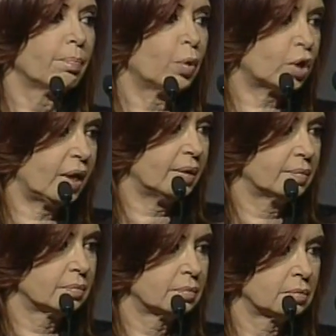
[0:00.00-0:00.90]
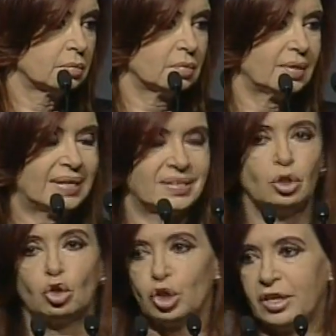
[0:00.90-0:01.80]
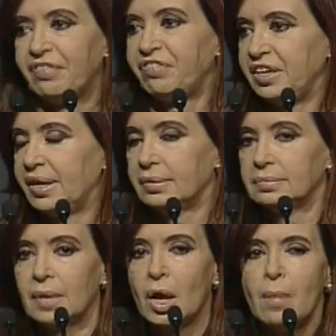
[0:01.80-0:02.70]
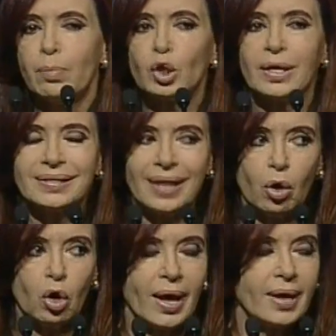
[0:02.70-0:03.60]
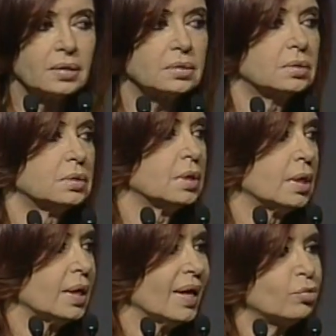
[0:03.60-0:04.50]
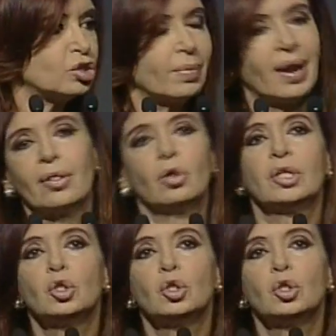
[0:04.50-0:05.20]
¿Por qué de la sintonía fina? Porque hasta ahora hemos hablado de